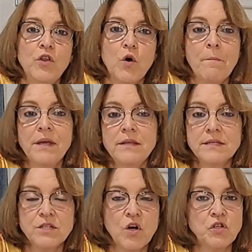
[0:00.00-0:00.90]
de
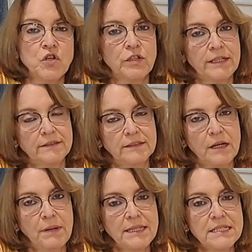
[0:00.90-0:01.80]
2018,
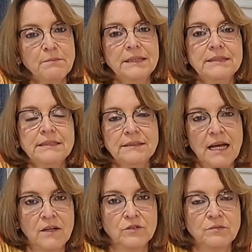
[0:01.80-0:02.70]
33 participantes
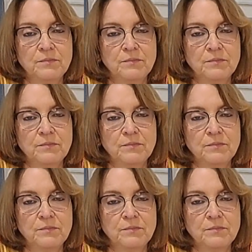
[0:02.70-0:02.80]
sanos